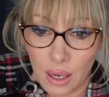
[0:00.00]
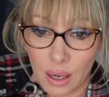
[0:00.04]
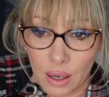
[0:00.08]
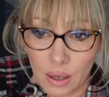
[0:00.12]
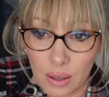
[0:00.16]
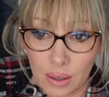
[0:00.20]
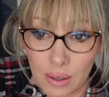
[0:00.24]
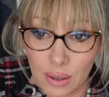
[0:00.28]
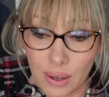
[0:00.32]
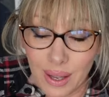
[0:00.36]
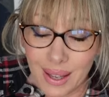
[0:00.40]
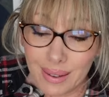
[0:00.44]

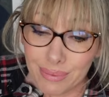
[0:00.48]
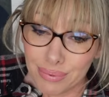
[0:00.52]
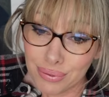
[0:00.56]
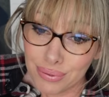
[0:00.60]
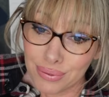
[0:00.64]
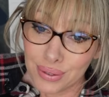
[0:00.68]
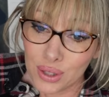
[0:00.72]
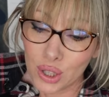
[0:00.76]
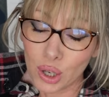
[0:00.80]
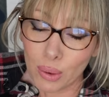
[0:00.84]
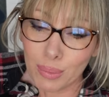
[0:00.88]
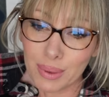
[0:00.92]
Euh,
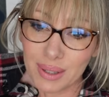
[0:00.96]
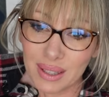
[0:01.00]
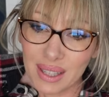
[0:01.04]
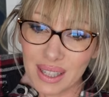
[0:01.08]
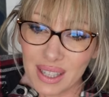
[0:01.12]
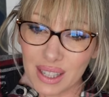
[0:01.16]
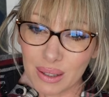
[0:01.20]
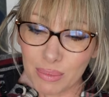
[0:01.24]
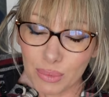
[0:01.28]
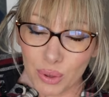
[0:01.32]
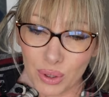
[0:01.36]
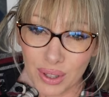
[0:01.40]
je suis embêtée,
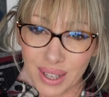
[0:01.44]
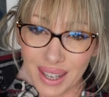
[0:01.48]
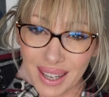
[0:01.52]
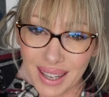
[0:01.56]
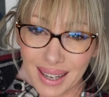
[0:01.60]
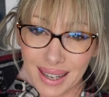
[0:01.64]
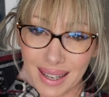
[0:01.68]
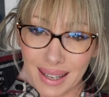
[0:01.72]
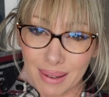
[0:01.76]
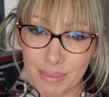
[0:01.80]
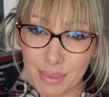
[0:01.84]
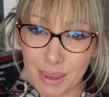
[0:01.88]
j'ai demandé à
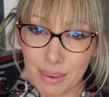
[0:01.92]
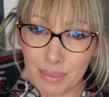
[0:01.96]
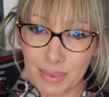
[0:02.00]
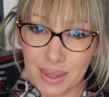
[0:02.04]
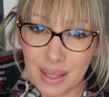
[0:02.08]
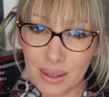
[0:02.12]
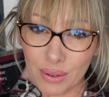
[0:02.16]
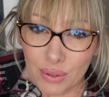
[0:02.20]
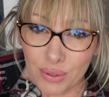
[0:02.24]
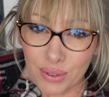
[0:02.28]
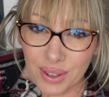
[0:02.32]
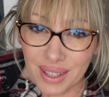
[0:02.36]
Eric, mais il me
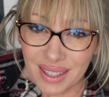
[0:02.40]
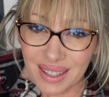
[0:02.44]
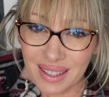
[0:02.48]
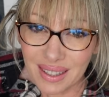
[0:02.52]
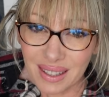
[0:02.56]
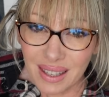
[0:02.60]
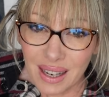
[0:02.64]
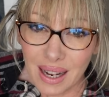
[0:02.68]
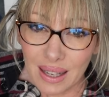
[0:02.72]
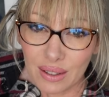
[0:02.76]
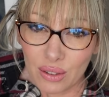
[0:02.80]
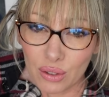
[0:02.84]
dit en fait,
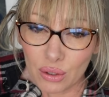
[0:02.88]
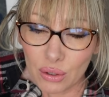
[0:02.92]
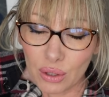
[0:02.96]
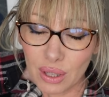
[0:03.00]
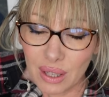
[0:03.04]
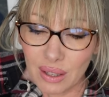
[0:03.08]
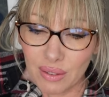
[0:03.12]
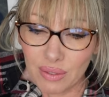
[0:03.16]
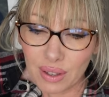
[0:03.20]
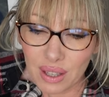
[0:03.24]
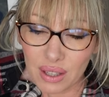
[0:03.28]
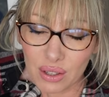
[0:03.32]
il attend
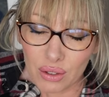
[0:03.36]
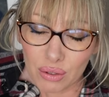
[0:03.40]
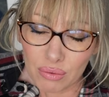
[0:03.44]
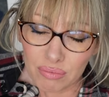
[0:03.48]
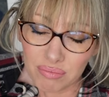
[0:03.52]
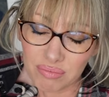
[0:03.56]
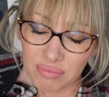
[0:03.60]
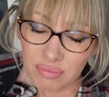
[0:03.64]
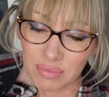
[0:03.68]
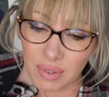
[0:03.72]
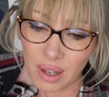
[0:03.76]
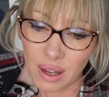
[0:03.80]
une livraison.
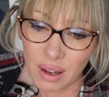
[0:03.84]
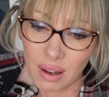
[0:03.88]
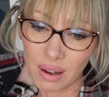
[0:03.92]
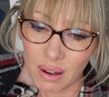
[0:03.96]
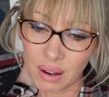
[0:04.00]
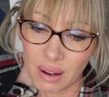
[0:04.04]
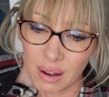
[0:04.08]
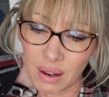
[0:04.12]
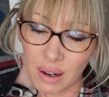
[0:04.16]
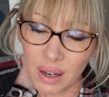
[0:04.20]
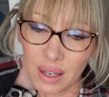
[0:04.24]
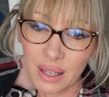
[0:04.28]

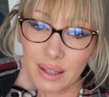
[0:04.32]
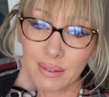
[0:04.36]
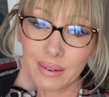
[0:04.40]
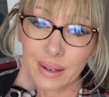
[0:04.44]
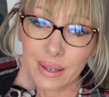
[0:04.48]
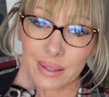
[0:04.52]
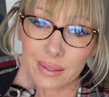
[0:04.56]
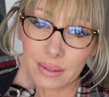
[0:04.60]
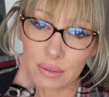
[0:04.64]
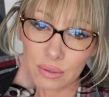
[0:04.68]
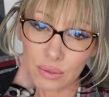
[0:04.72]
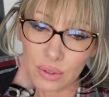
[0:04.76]

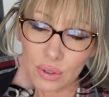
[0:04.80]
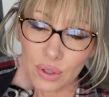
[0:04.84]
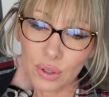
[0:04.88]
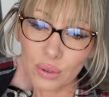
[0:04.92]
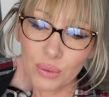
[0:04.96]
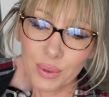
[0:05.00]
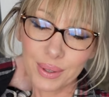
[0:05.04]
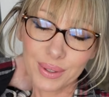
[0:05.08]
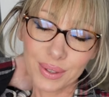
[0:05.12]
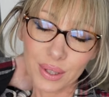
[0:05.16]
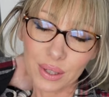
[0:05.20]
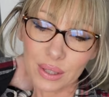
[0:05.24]
Livraison entre
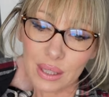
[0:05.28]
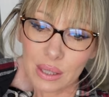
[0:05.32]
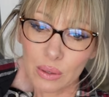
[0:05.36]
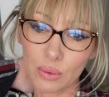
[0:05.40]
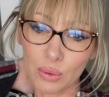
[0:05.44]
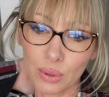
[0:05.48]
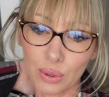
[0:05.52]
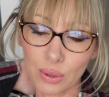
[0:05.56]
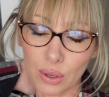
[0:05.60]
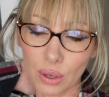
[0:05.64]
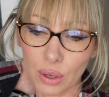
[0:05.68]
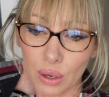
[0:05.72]
8h et
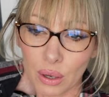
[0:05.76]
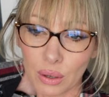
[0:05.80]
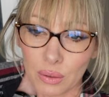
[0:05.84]
18h.